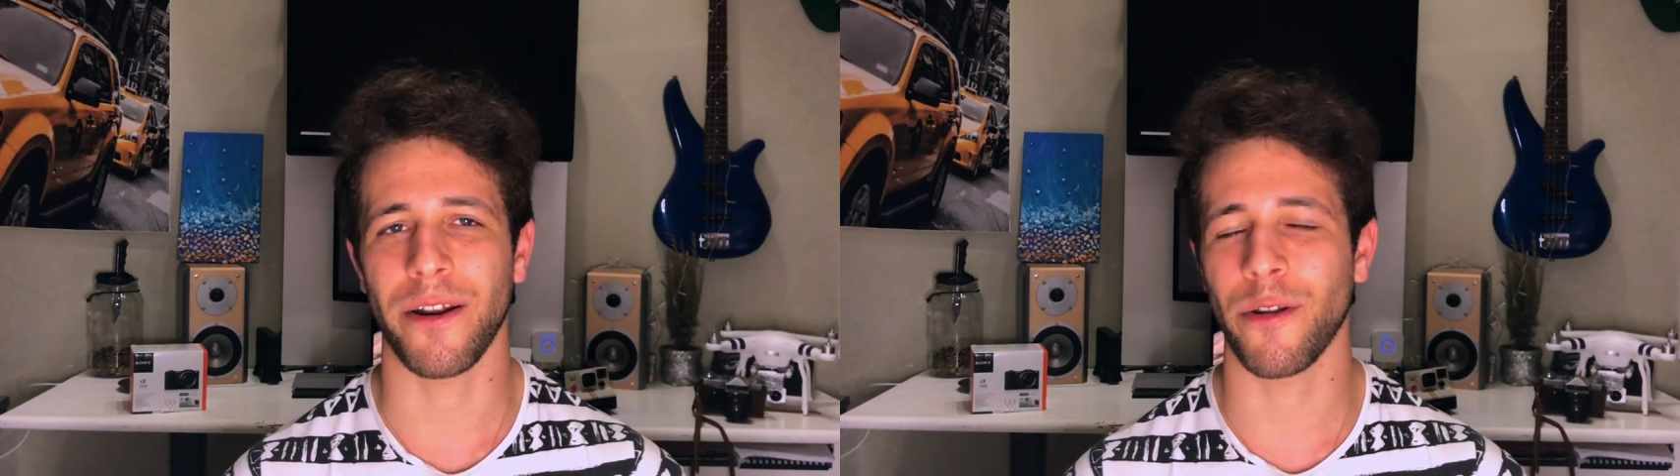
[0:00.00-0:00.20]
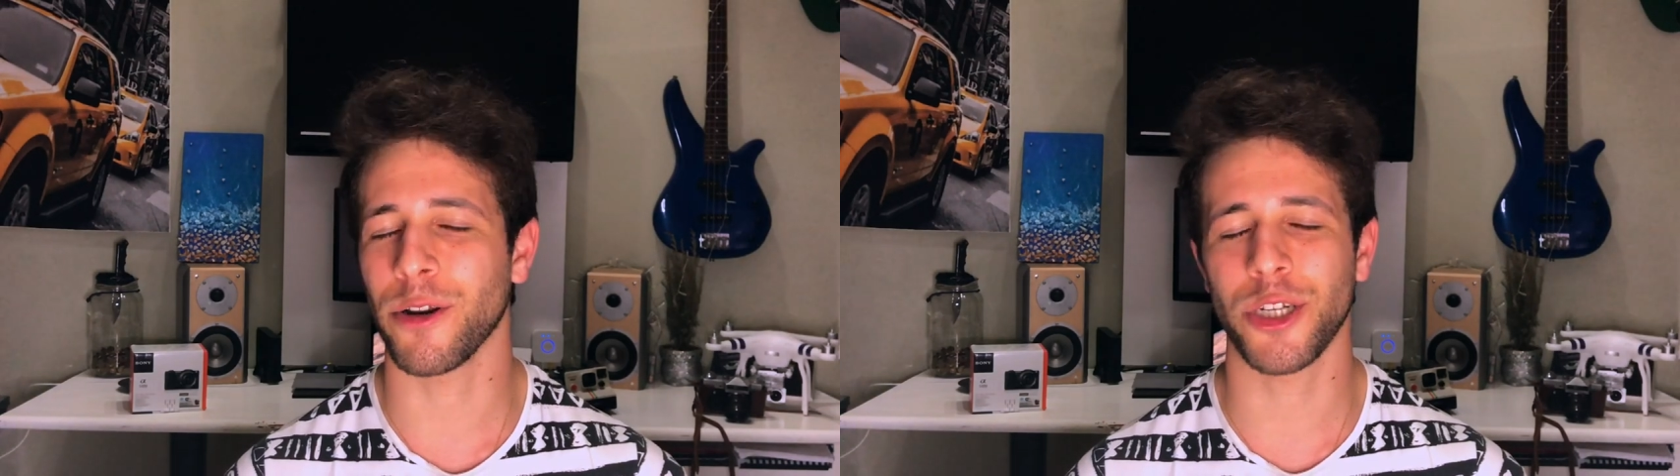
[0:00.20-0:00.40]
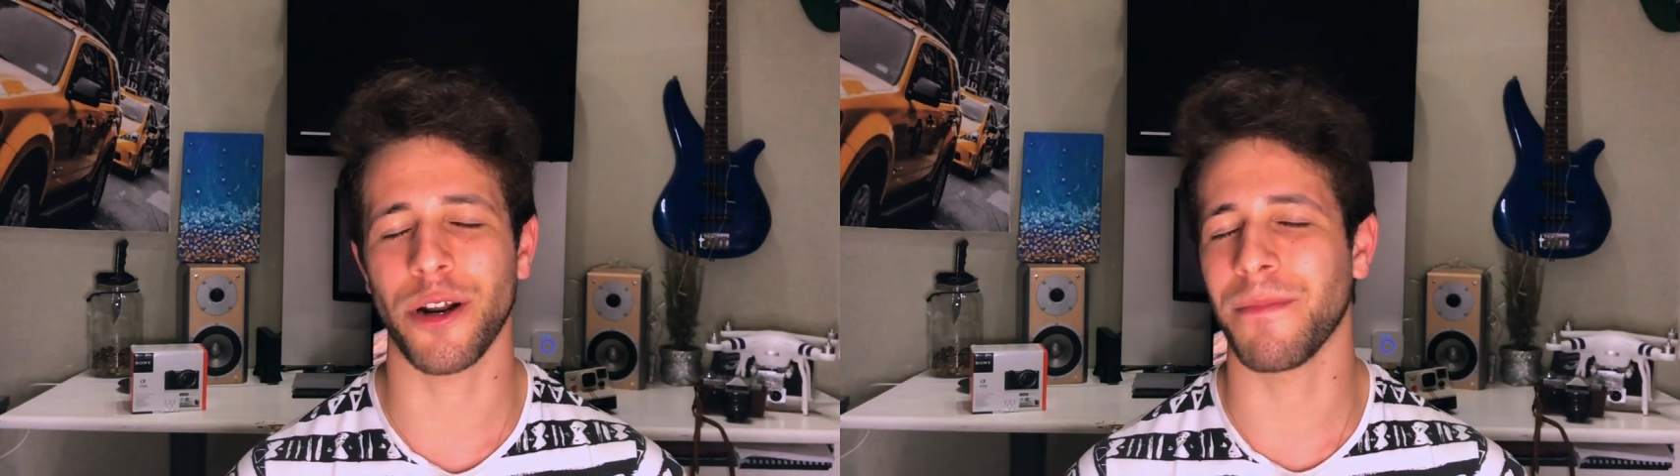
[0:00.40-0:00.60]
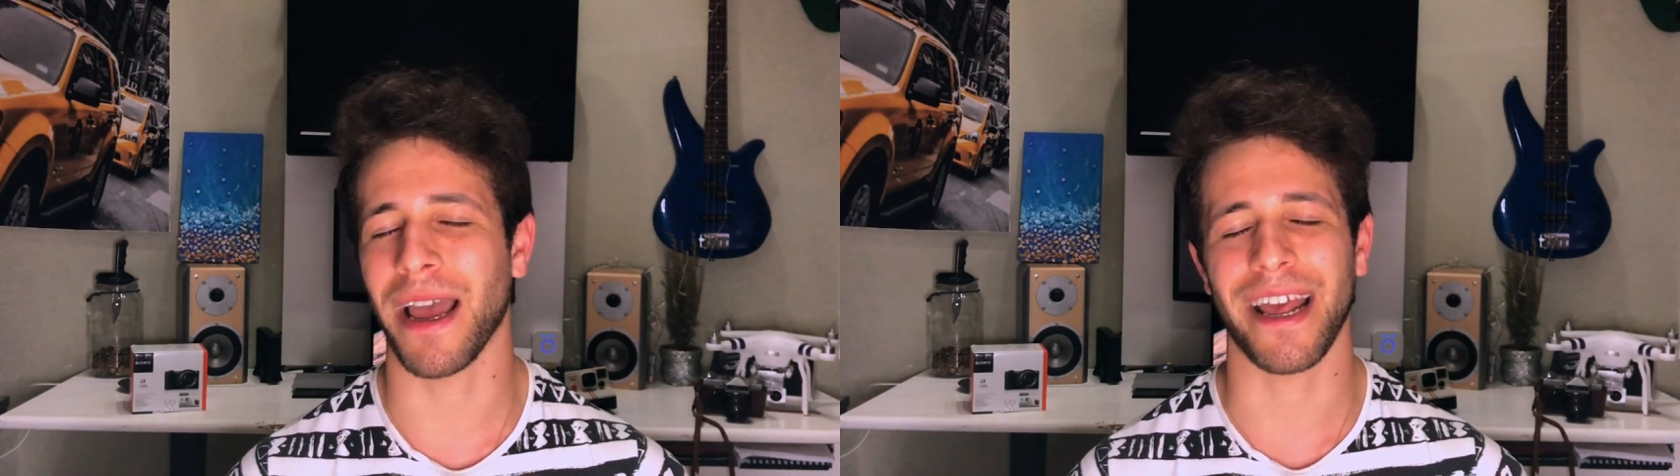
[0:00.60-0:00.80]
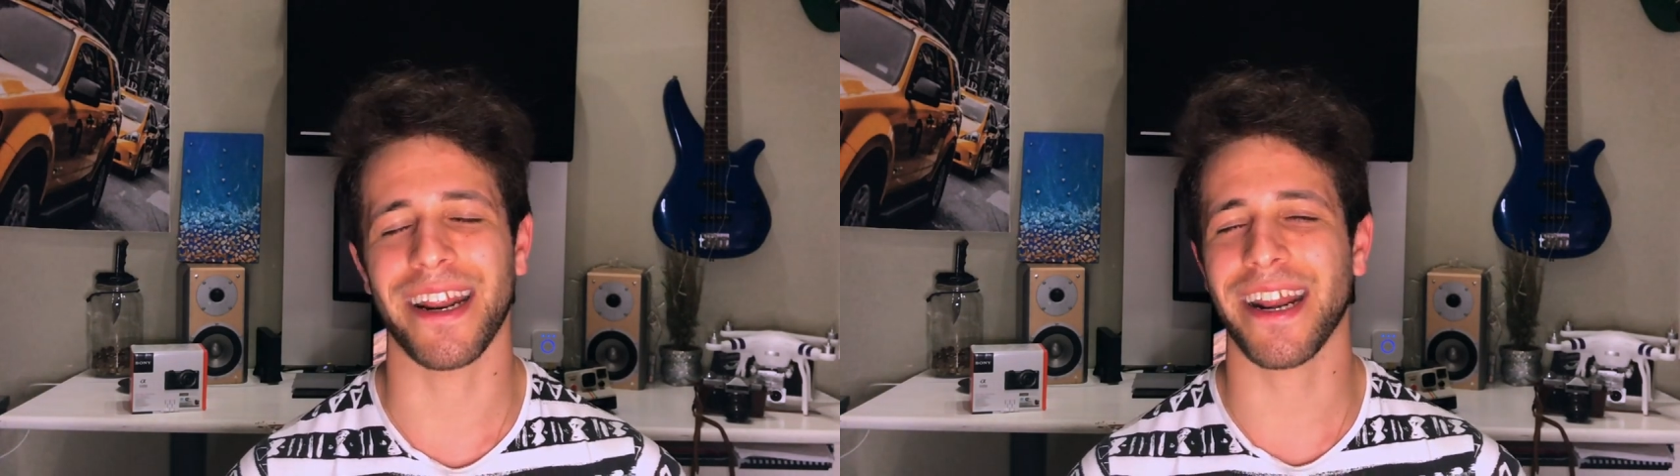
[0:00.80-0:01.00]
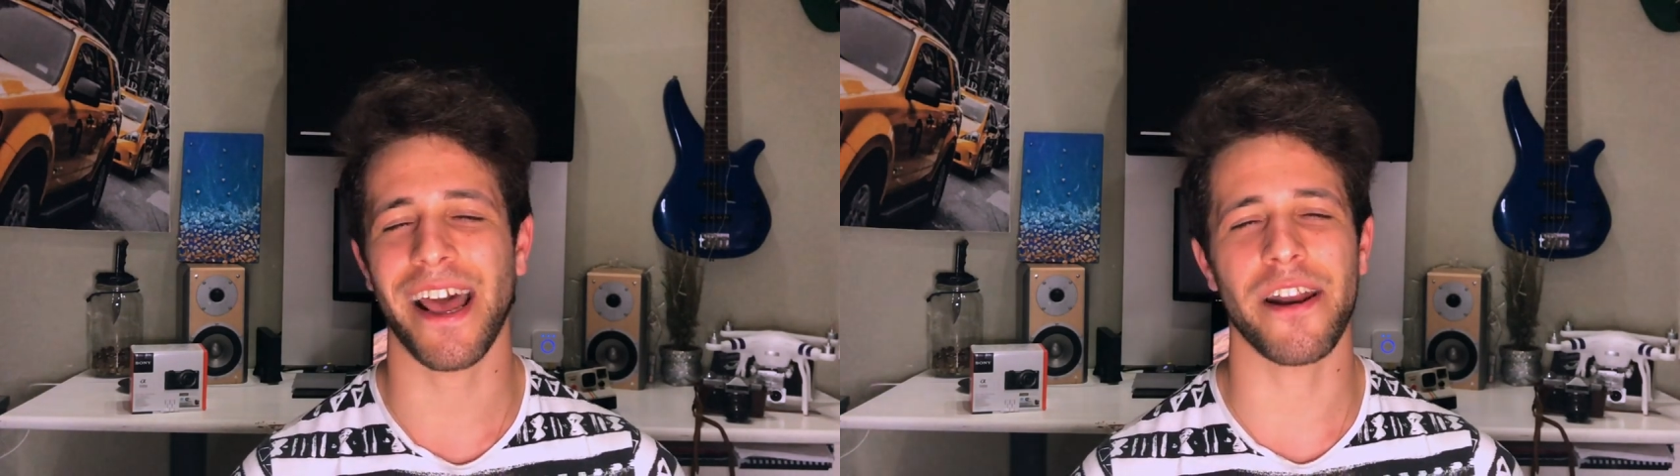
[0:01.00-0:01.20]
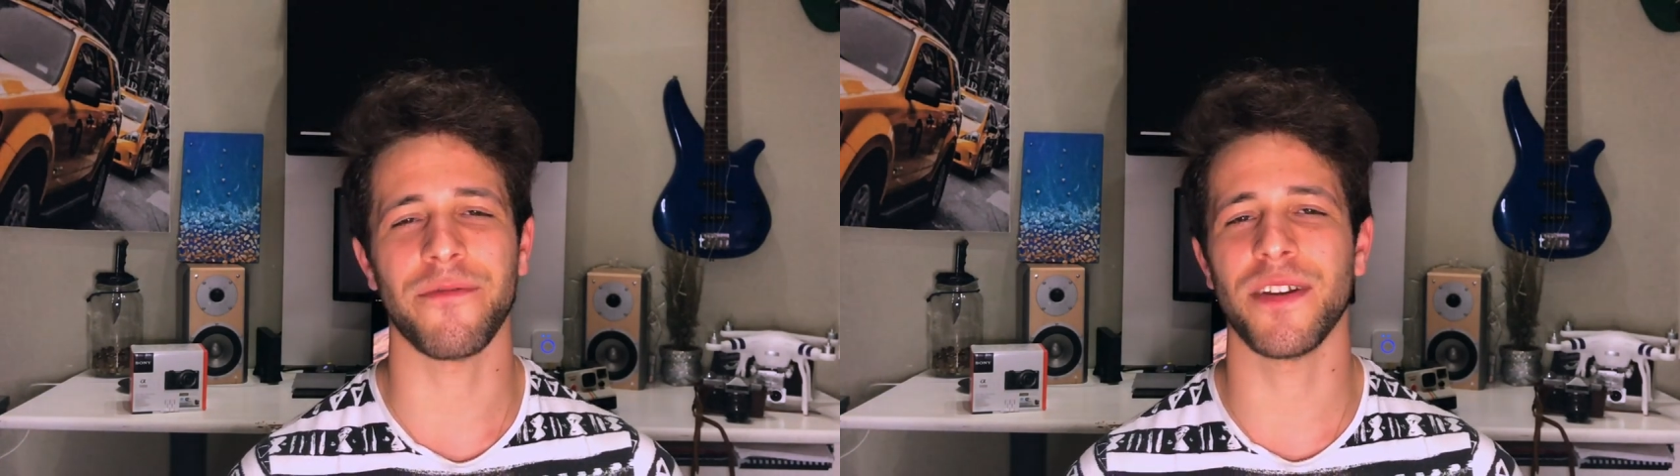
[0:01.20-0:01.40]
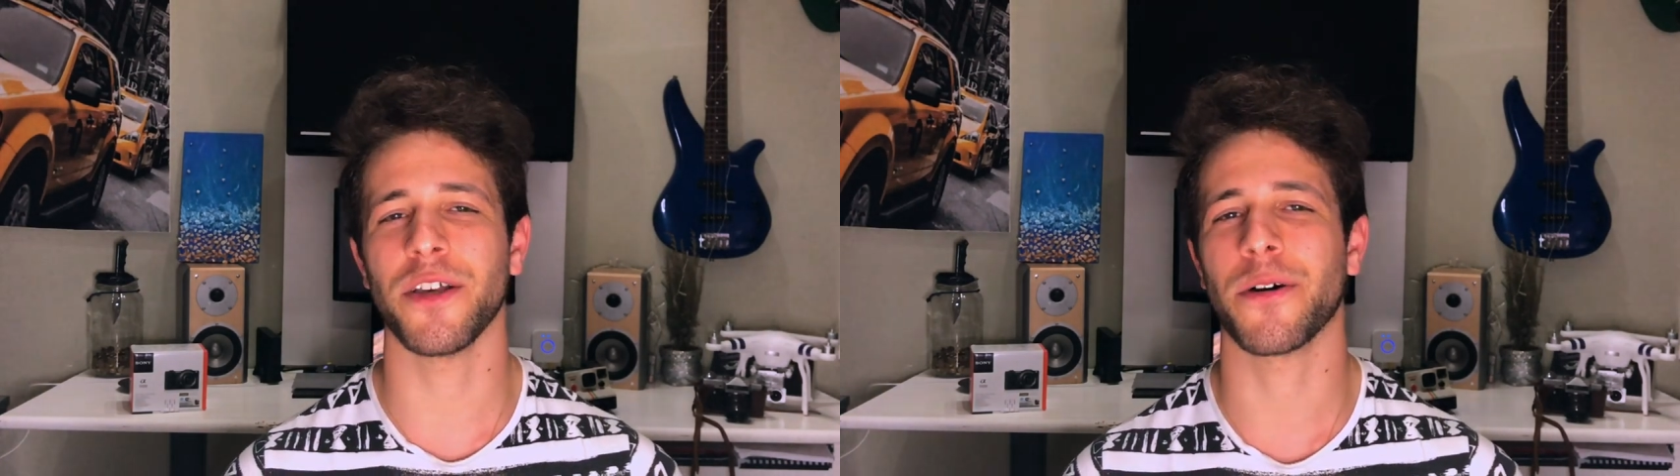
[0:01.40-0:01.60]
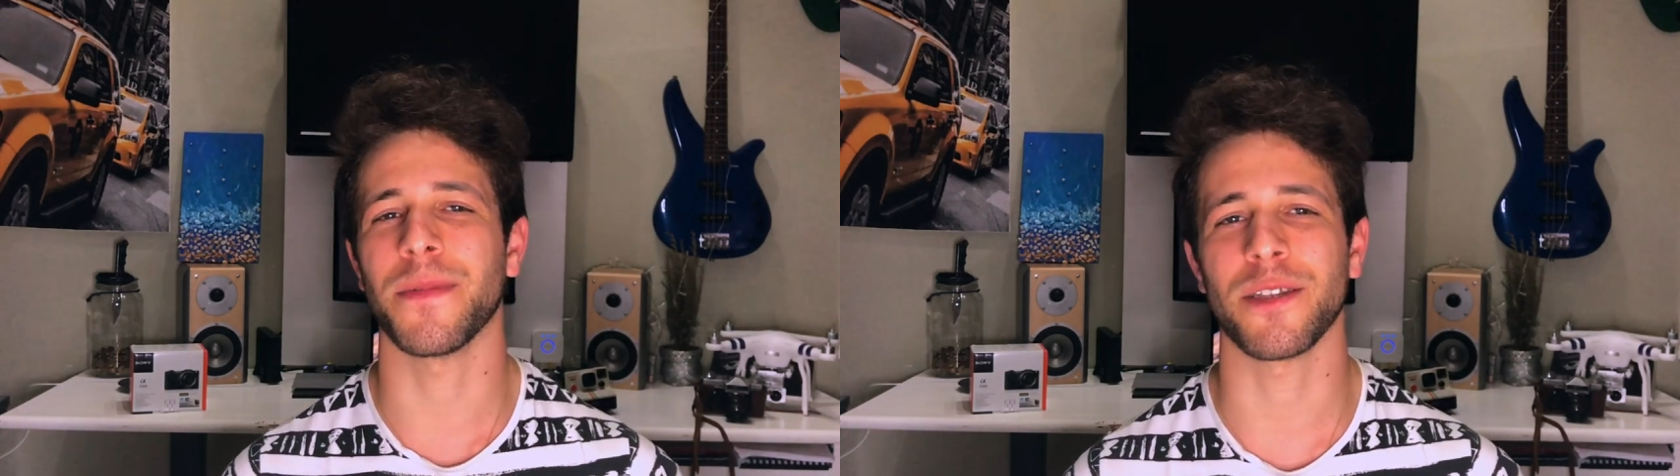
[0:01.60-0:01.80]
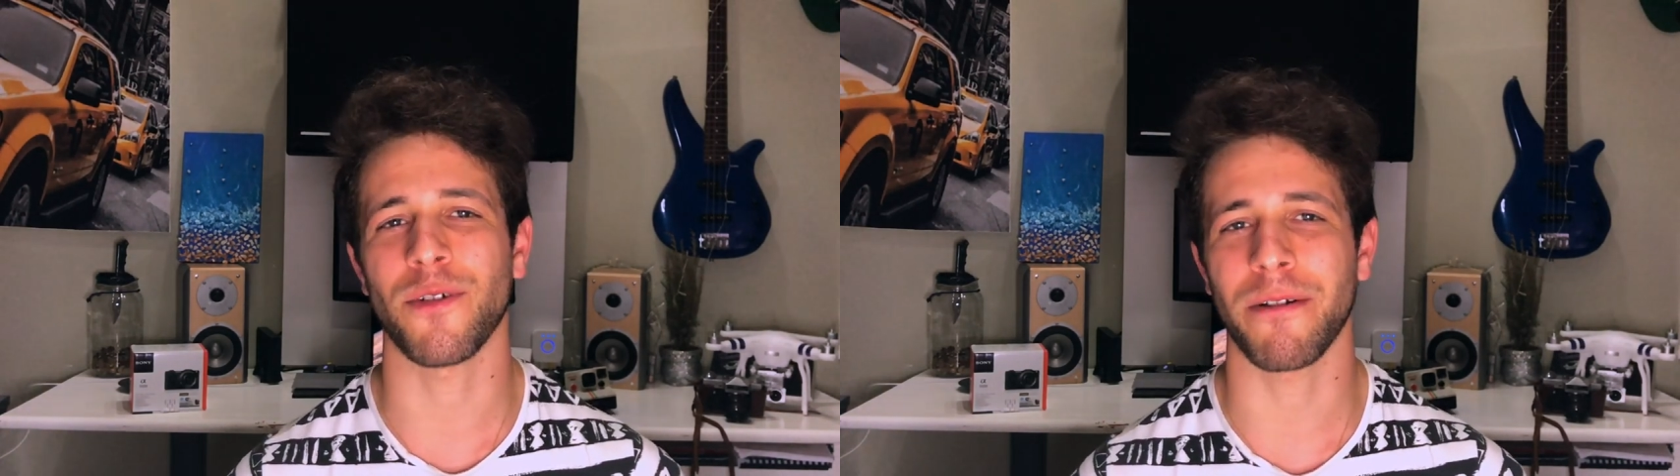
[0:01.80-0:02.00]
non riuscirò mai a ricreare un video
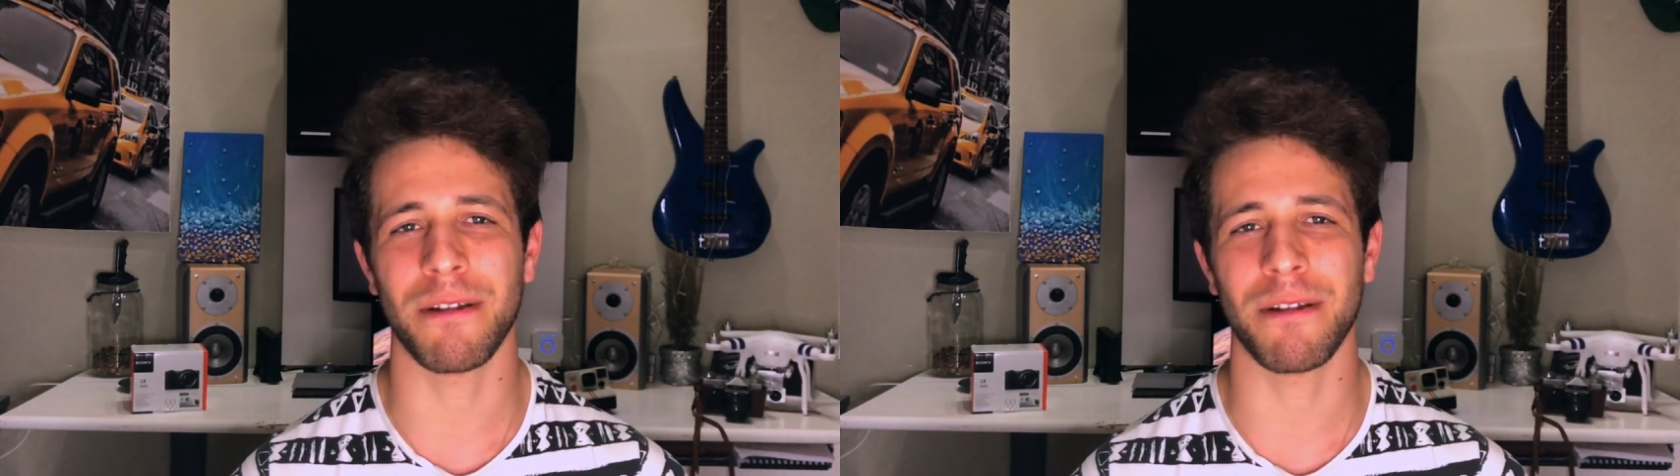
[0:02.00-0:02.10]
come i suoi,